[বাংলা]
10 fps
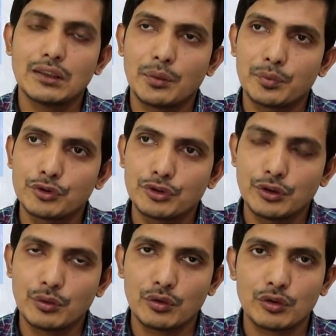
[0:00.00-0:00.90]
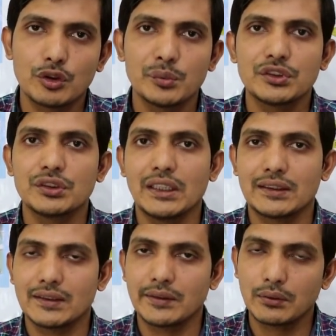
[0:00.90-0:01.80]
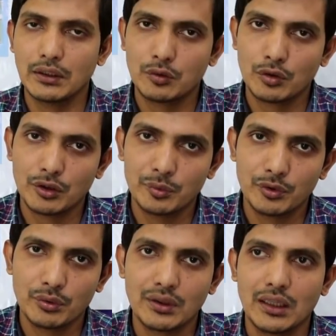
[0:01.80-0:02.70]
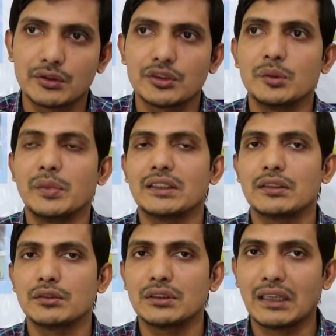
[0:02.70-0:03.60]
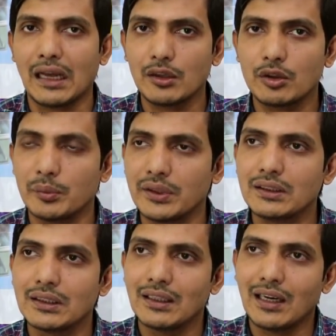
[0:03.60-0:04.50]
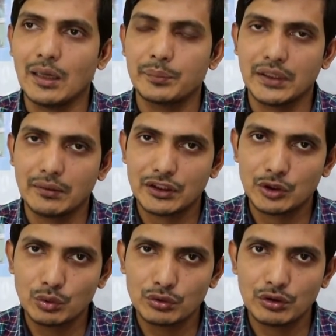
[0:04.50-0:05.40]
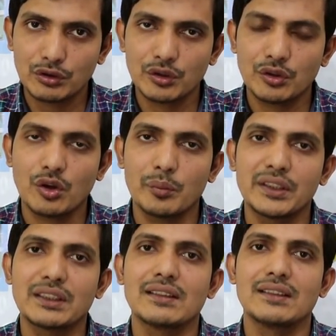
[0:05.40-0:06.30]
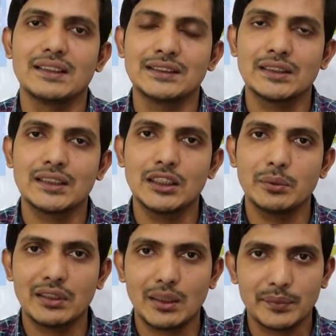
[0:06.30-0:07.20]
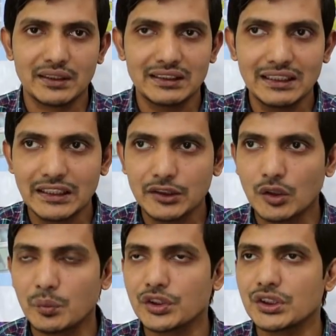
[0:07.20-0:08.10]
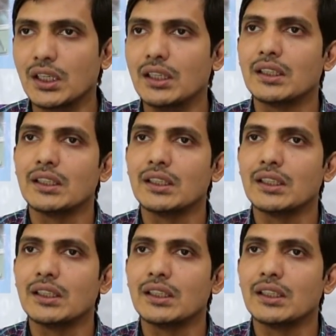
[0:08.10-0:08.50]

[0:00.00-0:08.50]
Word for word: তারপরে যদি কোনো কমে যদি এক্সারসাইজগুলো করার পরেও কারো যদি ব্যথা যদি না কমে আপনি আমাকে সুন্দর করে কমেন্টে ঘেঁকে দেবেন আপনার কী কী সমস্যা